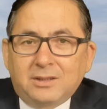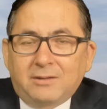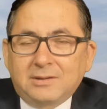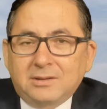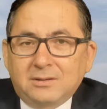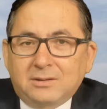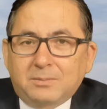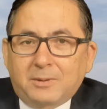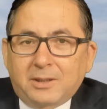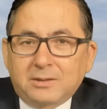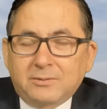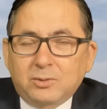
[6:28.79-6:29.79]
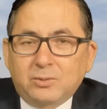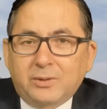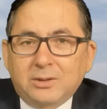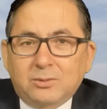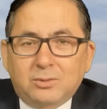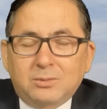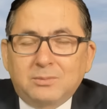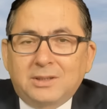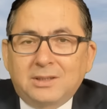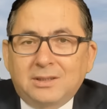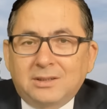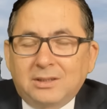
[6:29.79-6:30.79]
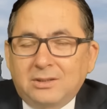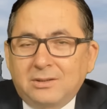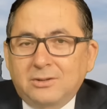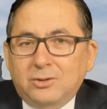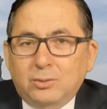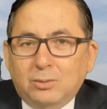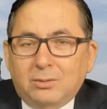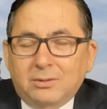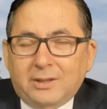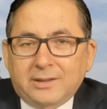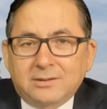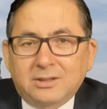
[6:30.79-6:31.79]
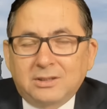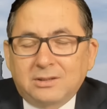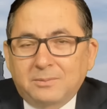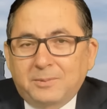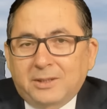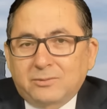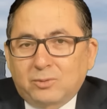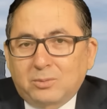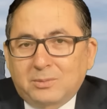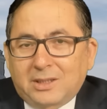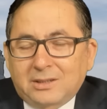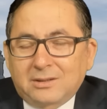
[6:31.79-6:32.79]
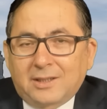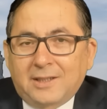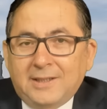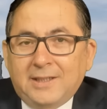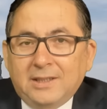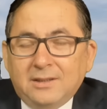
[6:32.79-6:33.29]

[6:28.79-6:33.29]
devletin istihbarat ve güvenlik kurumlarıyla da işli dışlı olan, çeşitli platformlarda